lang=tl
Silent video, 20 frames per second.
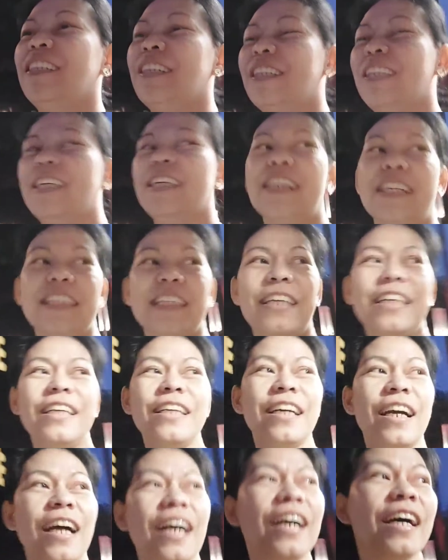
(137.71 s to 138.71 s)

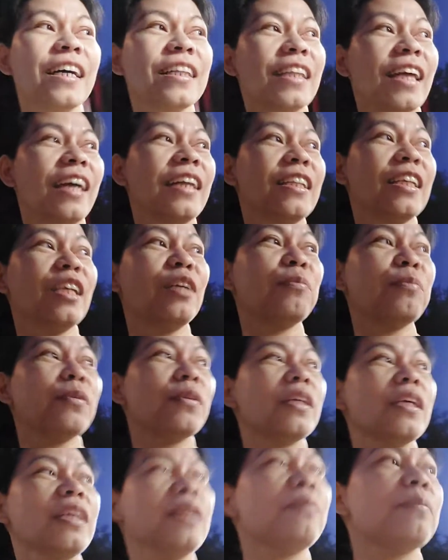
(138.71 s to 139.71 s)
Ingat-ingat and
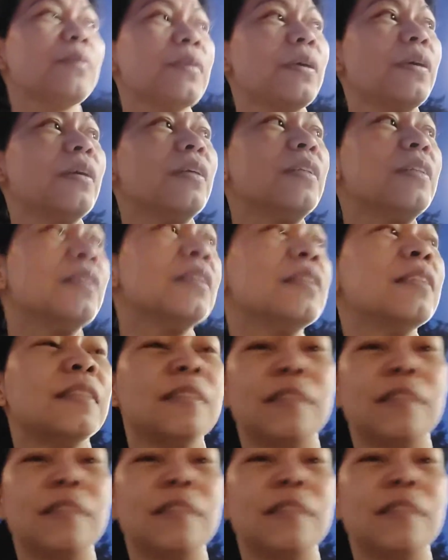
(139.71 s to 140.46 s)
ipon-ipon.